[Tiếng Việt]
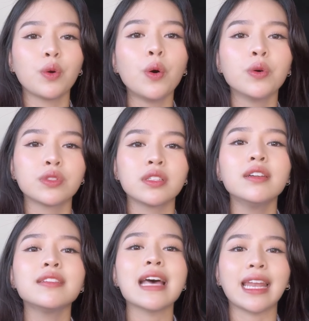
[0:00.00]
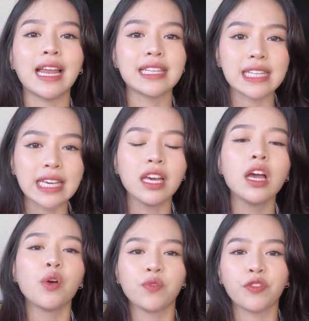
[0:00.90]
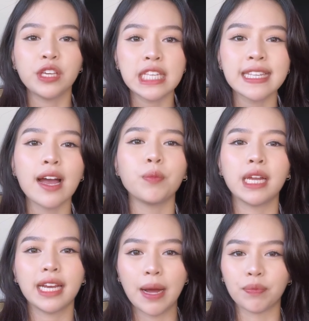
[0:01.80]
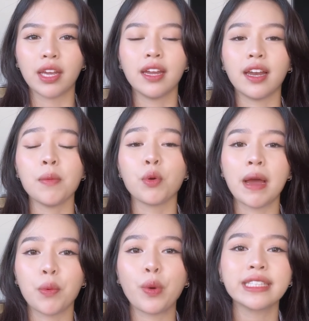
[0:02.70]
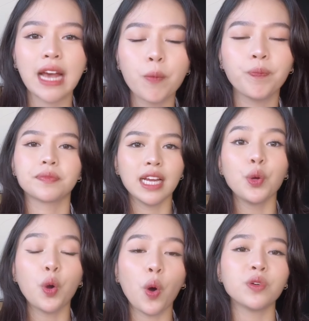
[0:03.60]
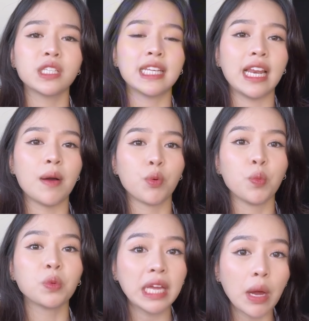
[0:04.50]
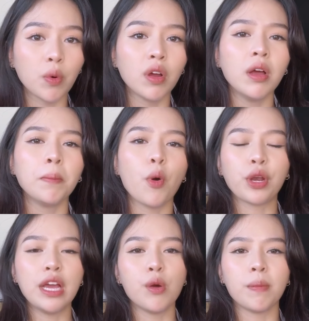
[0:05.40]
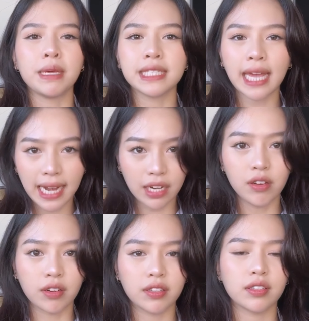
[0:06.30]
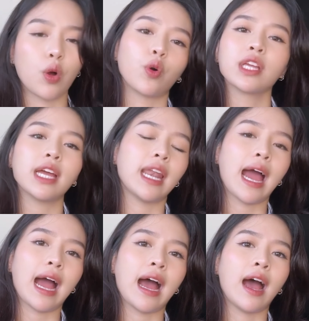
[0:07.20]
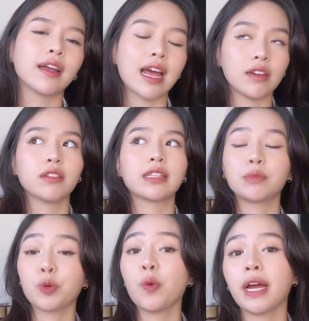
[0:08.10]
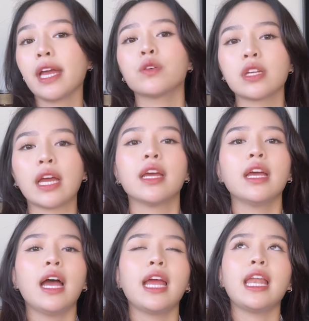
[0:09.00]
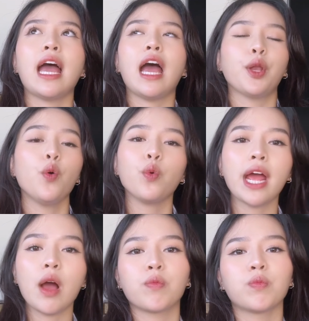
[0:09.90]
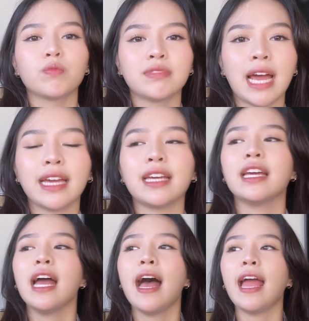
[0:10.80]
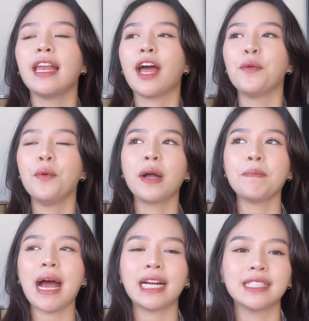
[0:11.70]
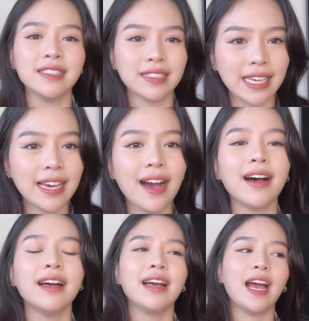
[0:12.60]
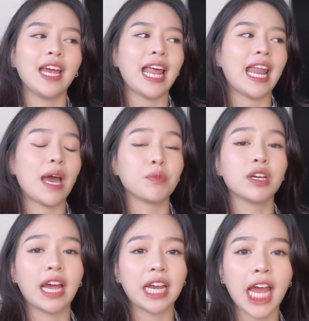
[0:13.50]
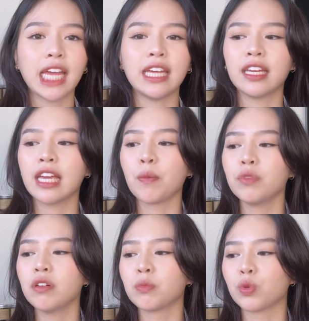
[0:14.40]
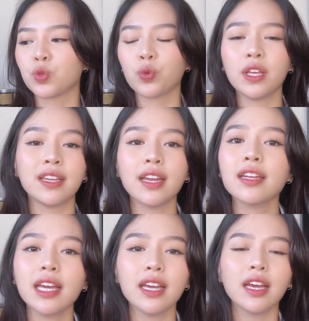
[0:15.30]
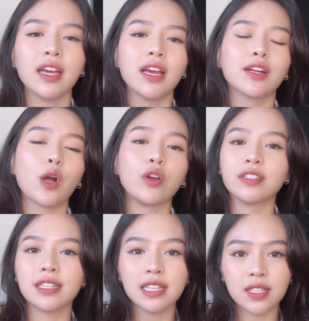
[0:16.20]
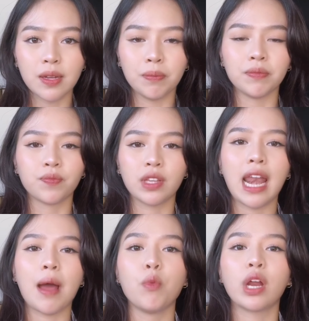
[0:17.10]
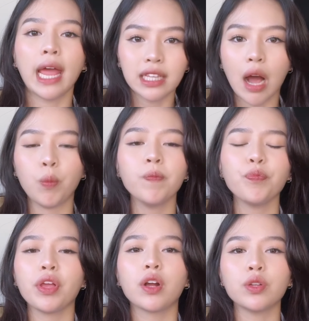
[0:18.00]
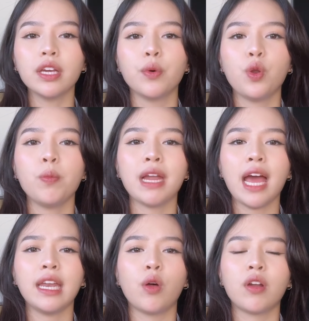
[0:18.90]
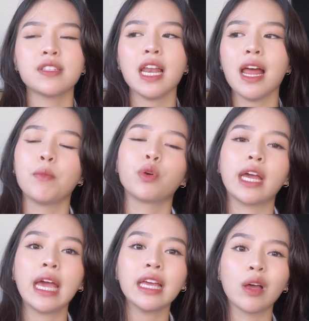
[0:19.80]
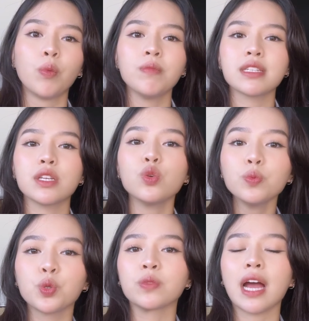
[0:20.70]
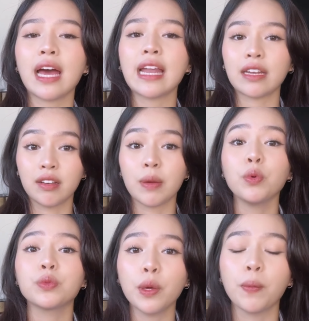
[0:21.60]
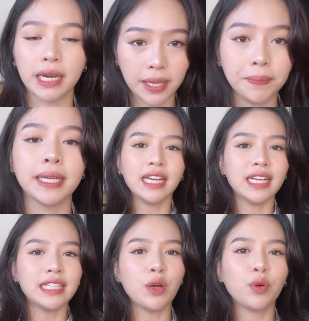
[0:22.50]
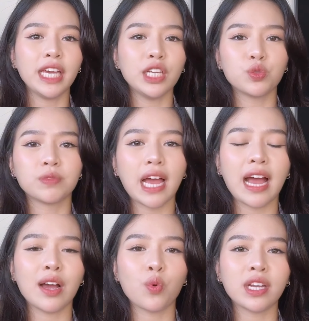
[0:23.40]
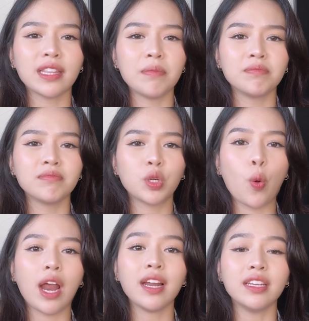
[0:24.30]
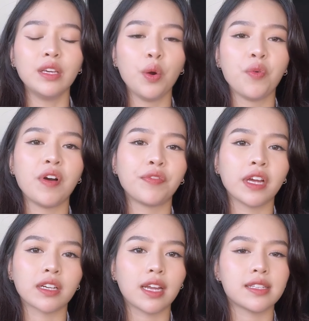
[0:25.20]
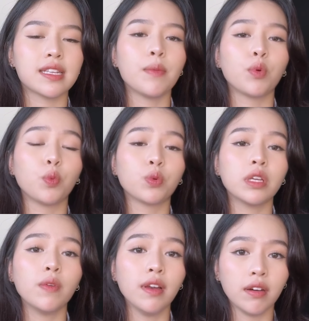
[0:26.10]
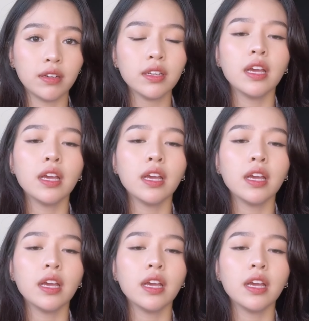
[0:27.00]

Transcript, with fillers: goals đơn giản là gì và vì sao mình lại cảm thấy đấy là một bài học quan trọng goals thì là một mục tiêu một điều mà mình sẽ đạt được đó có thể là đạt được 8.0 IELTS này hay là đỗ đại học này hay là đỗ các ba trường kia hay là làm được cái này kiếm được một số tiền nhất định còn system là một hệ thống có thể hiểu nôm na nó sẽ là một cái hệ thống mà sẽ giúp chúng ta đạt được cái mục tiêu của bản thân mình nhiều khi chúng ta quan tâm quá là nhiều vào việc đặt ra một mục tiêu lớn